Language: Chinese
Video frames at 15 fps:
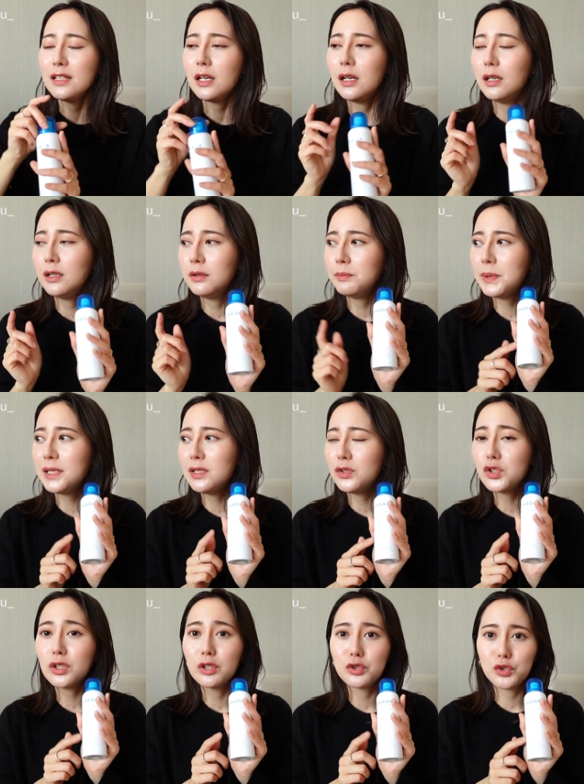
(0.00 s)
呃，喷了
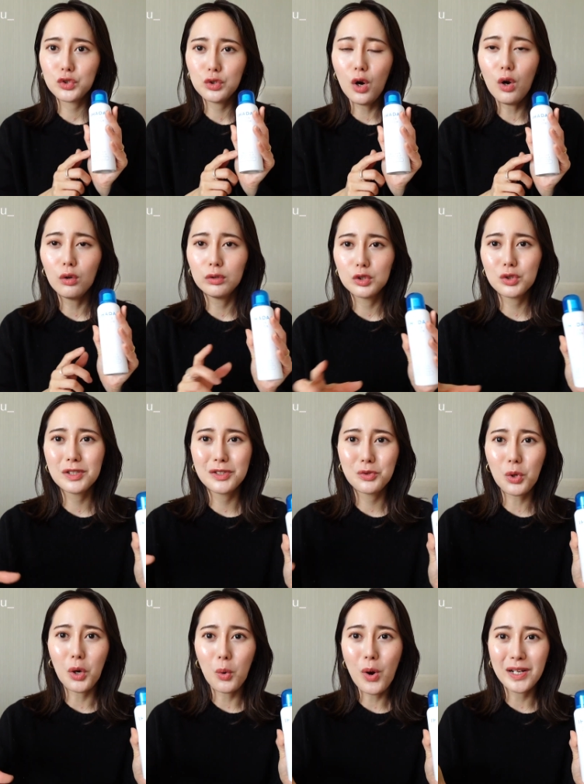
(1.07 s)
这个之后呢，就是
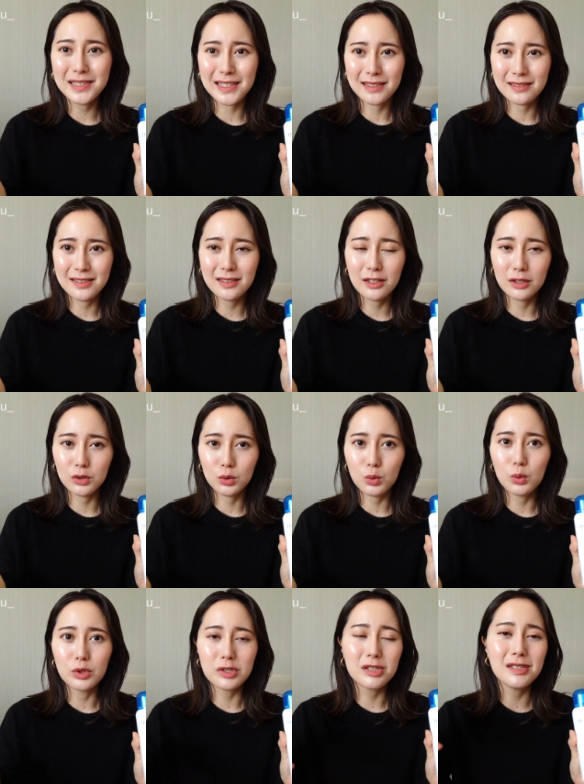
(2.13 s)
状况减轻很
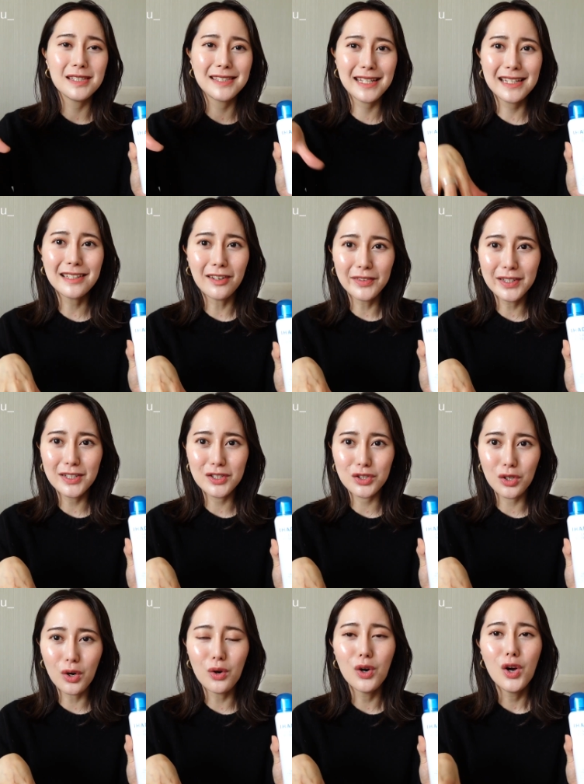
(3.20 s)
多，是听到那个
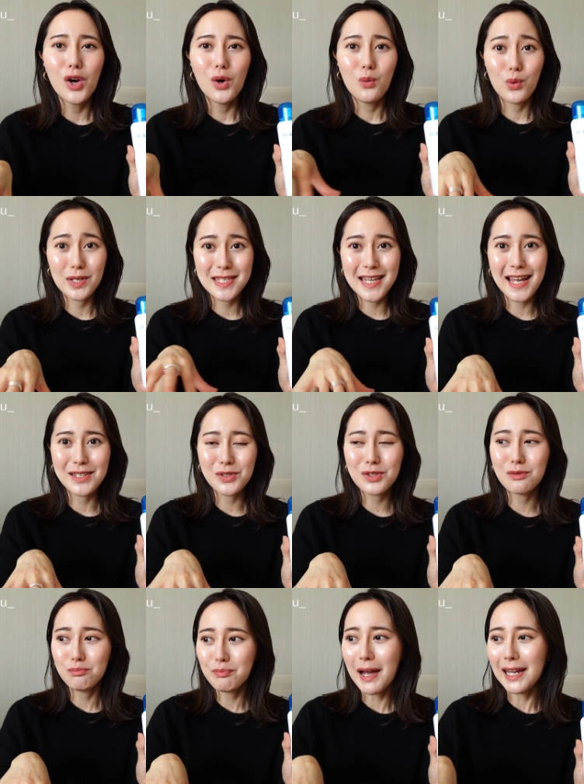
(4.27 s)
时候我才就
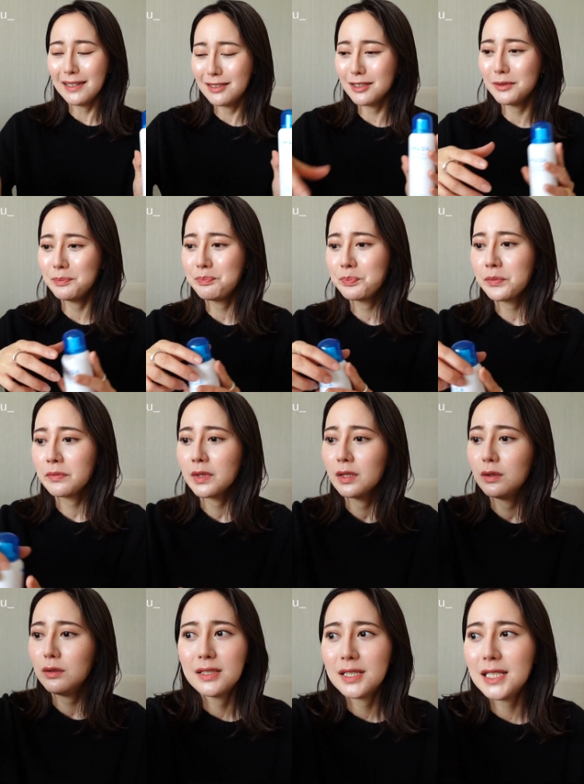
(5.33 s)
是买的。
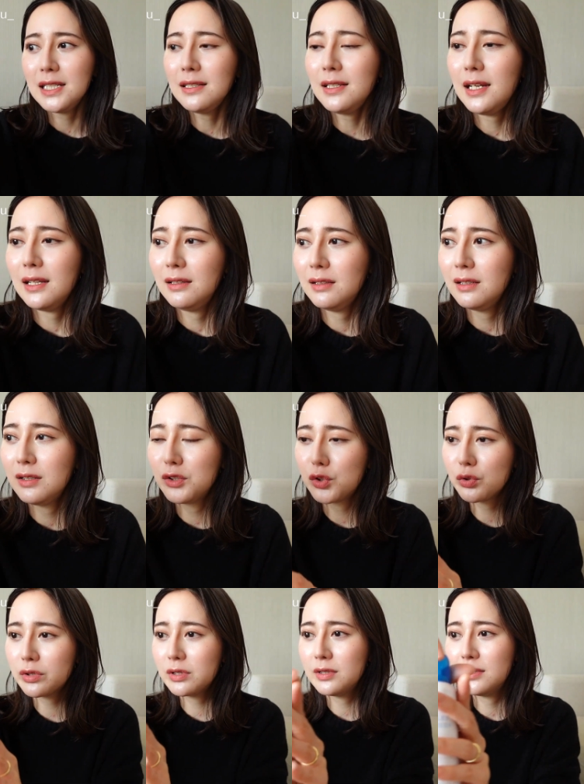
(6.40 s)
今年呢，
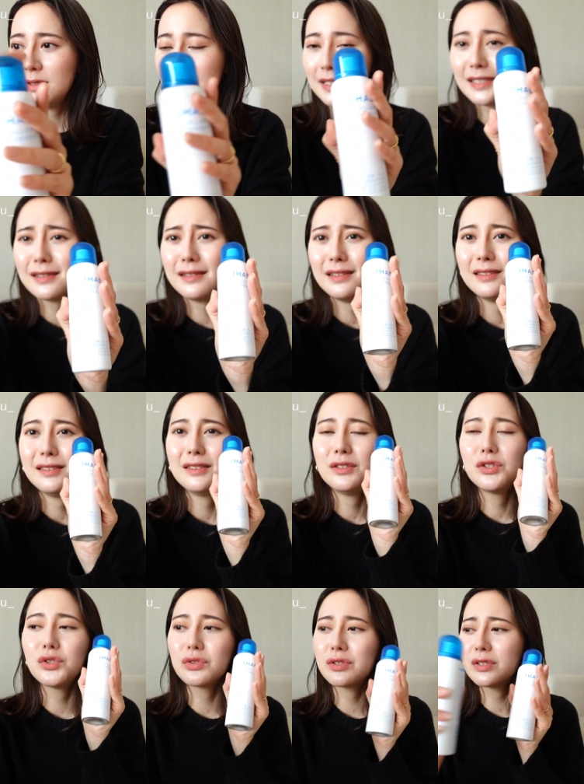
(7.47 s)
就是这个
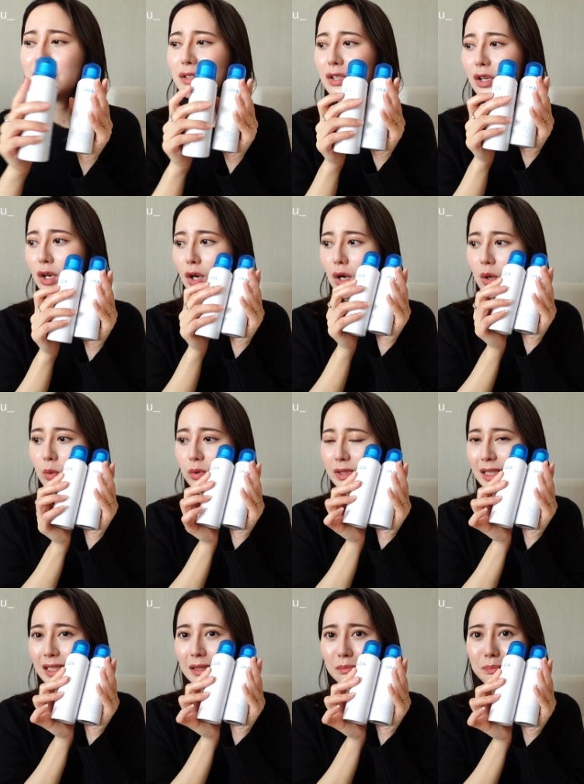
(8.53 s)
就是我
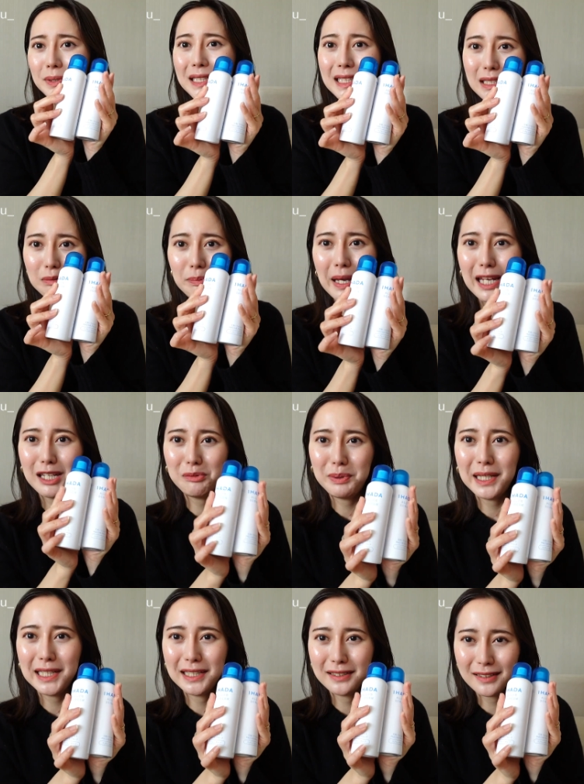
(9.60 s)
的必备
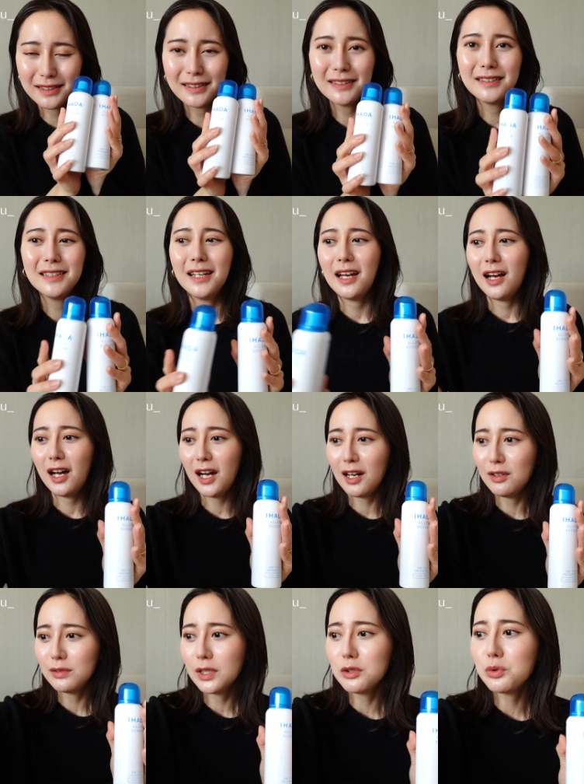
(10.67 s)
品了。
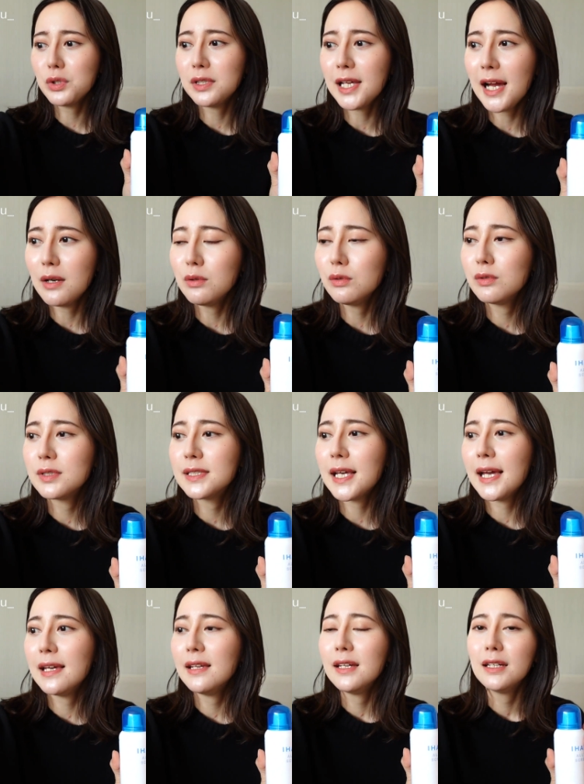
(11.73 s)
好，那所以大家如果
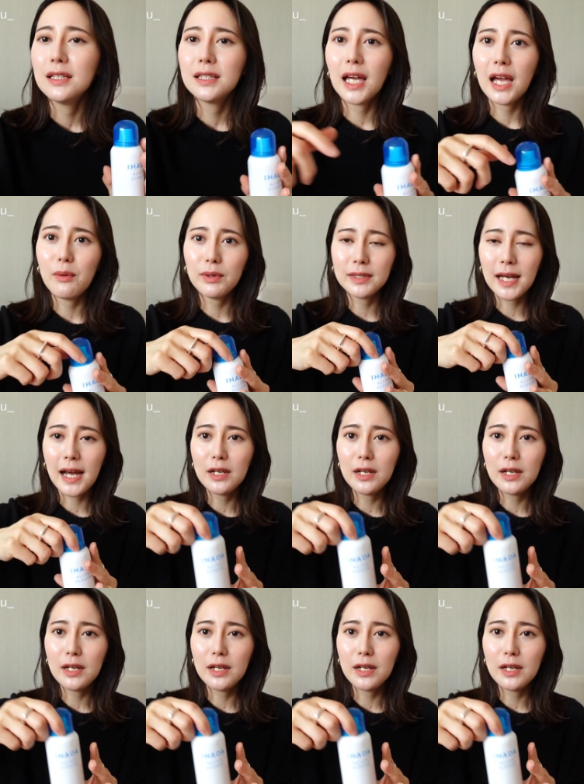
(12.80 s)
在台湾，大